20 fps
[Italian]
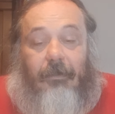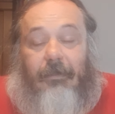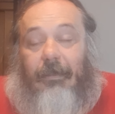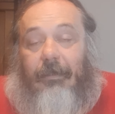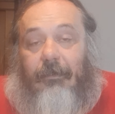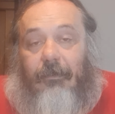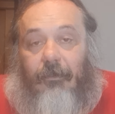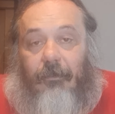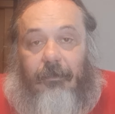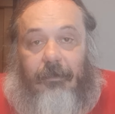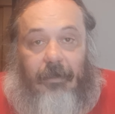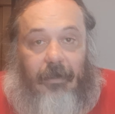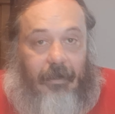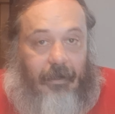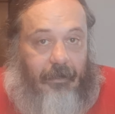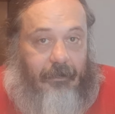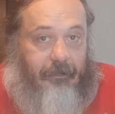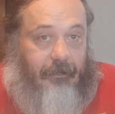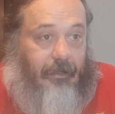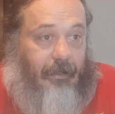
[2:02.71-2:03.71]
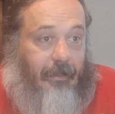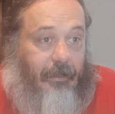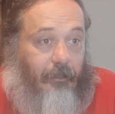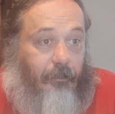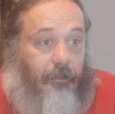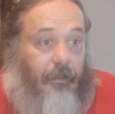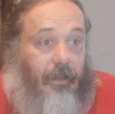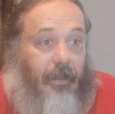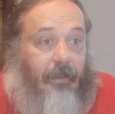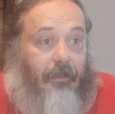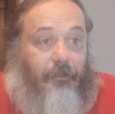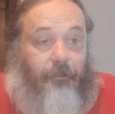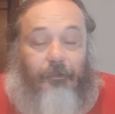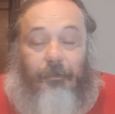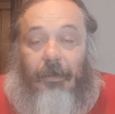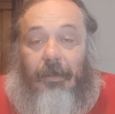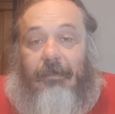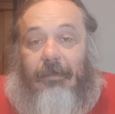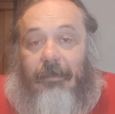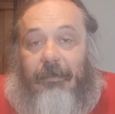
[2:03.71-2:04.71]
D'altronde la Reggiana non ha
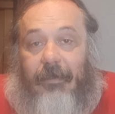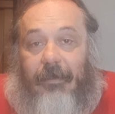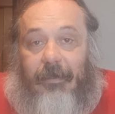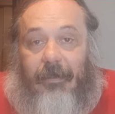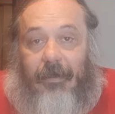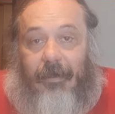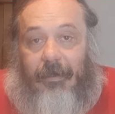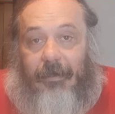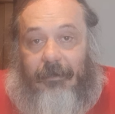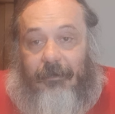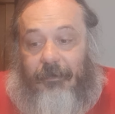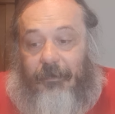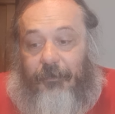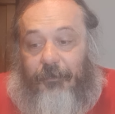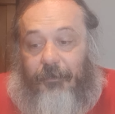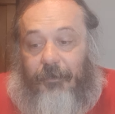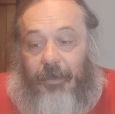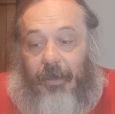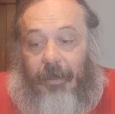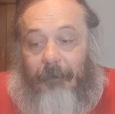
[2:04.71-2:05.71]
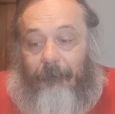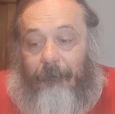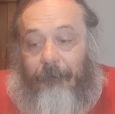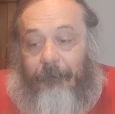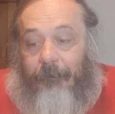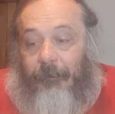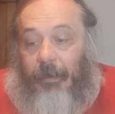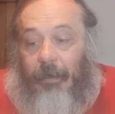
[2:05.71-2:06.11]
nulla da dire, nel senso che